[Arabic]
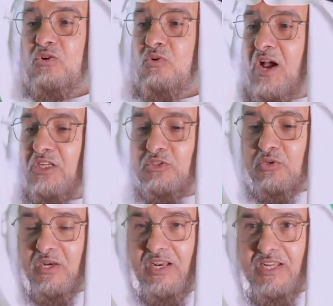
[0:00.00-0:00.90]

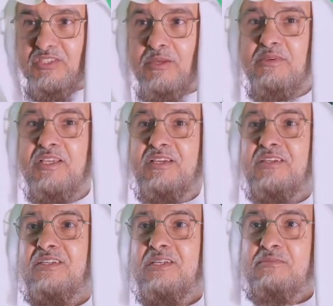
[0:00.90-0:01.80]
وأشكر الجميع
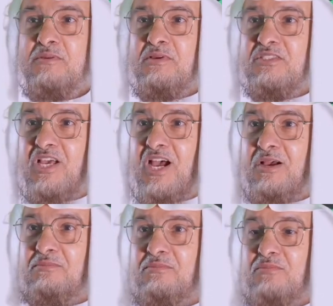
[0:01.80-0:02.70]
ممن ساهم